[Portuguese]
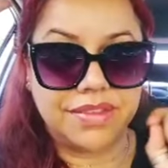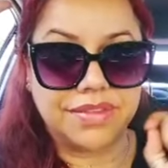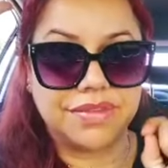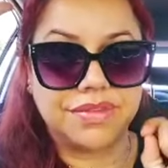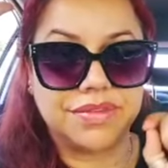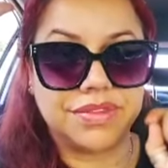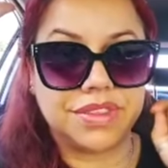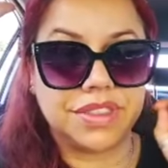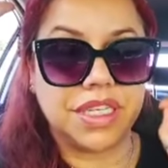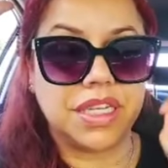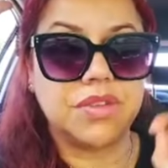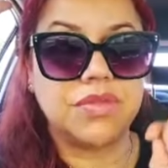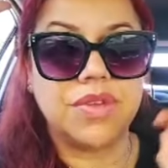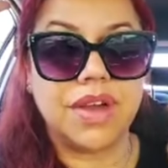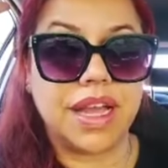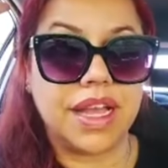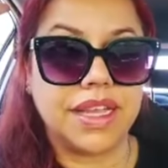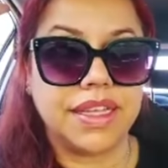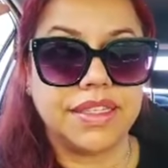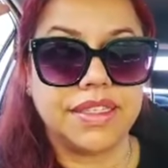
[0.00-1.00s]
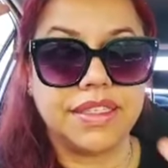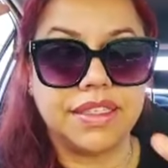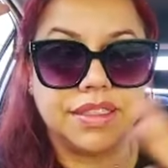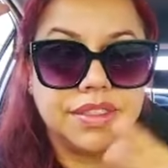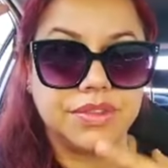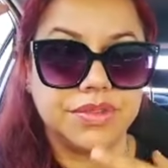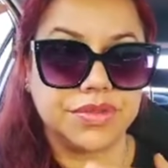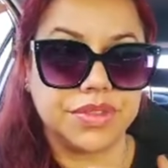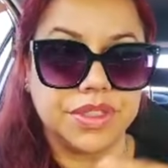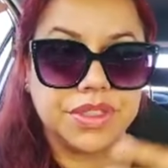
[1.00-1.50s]
Então, ai,
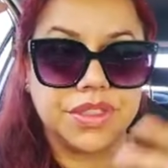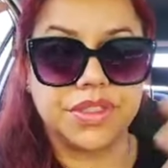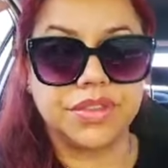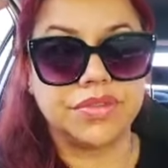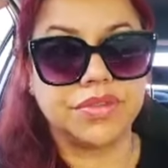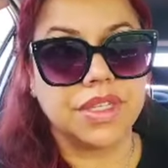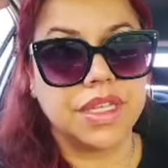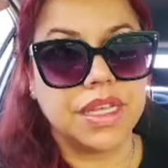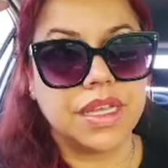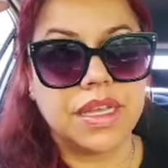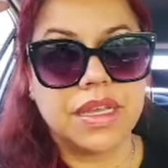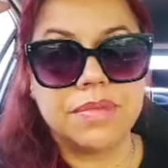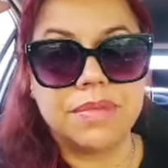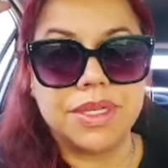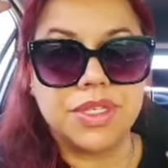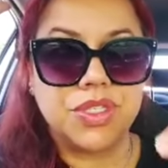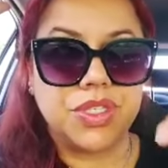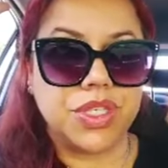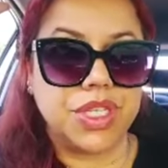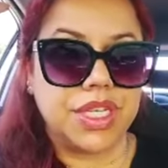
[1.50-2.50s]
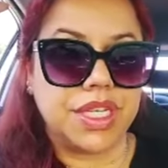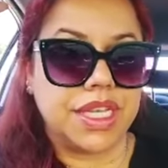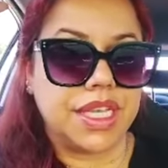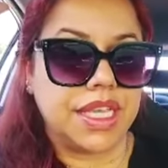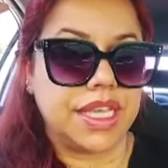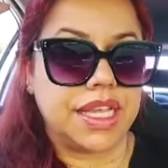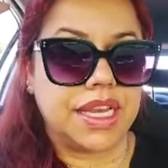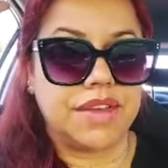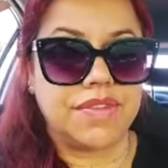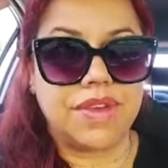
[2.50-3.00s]
não, senão, imagina, o que,
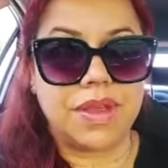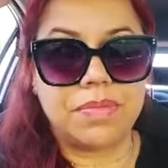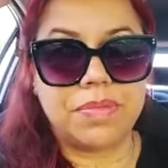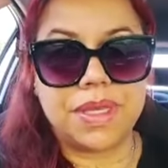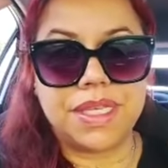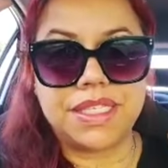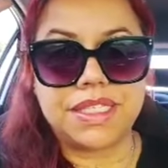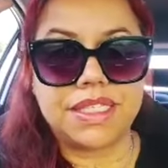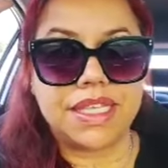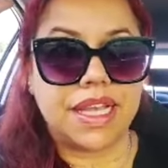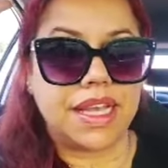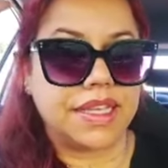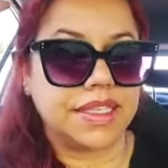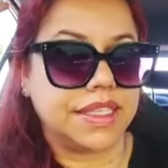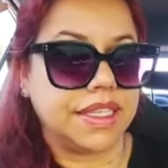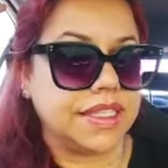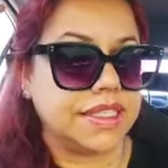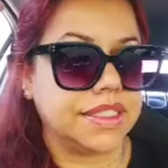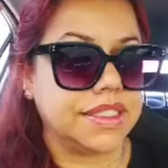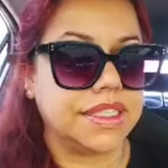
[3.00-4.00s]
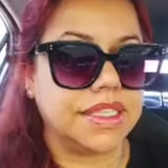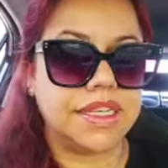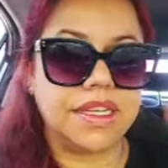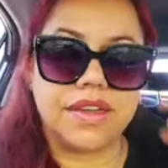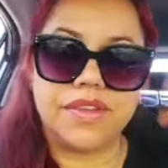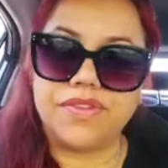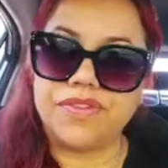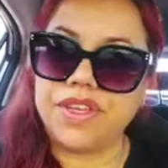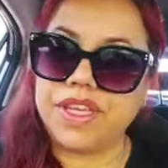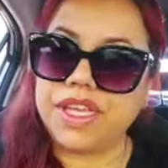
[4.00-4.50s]
que ela vai pensar, que, que
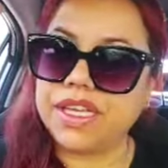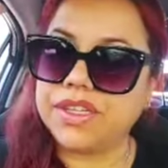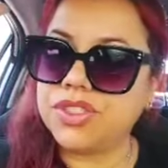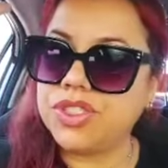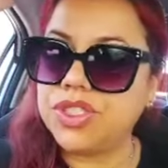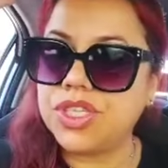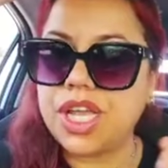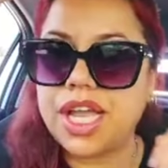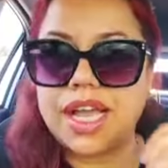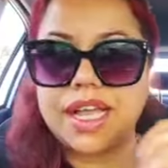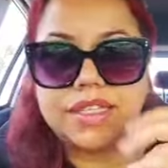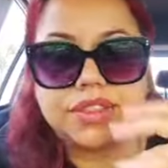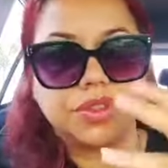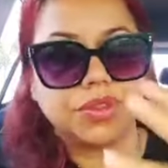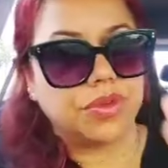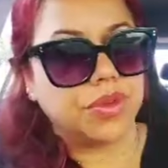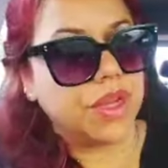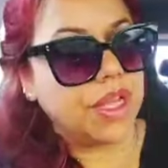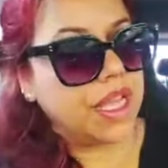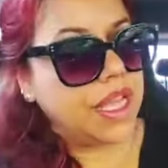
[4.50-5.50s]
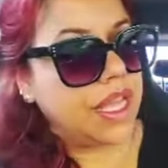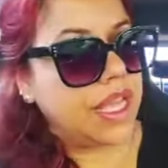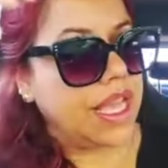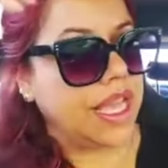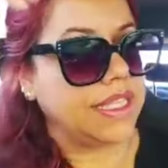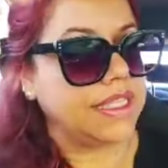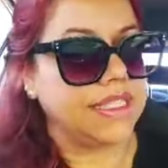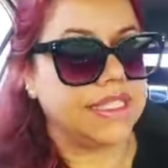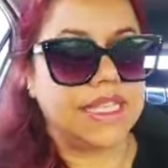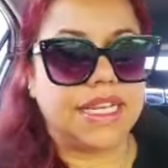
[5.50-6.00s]
nanã, fica chato, é
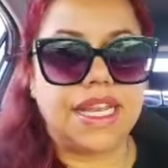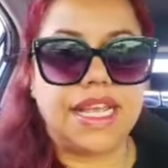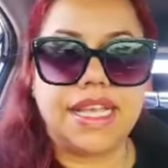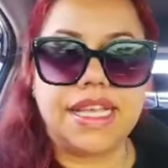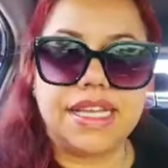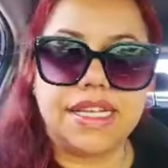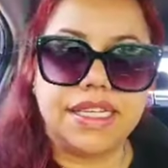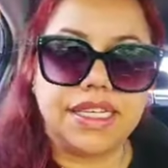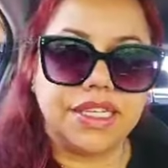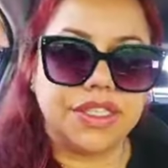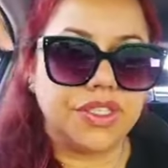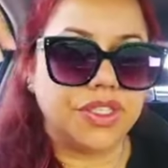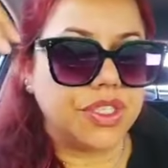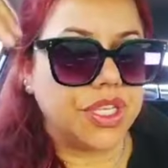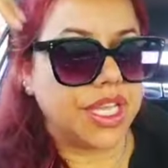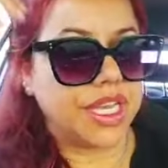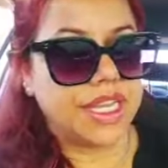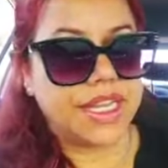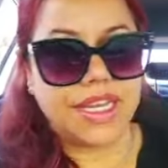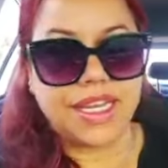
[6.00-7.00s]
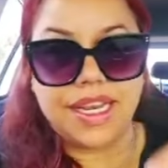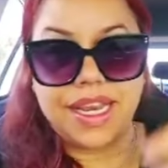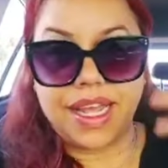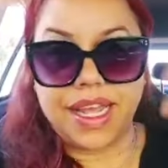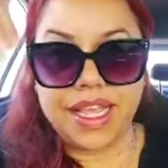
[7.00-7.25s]
deselegante, era é nanã.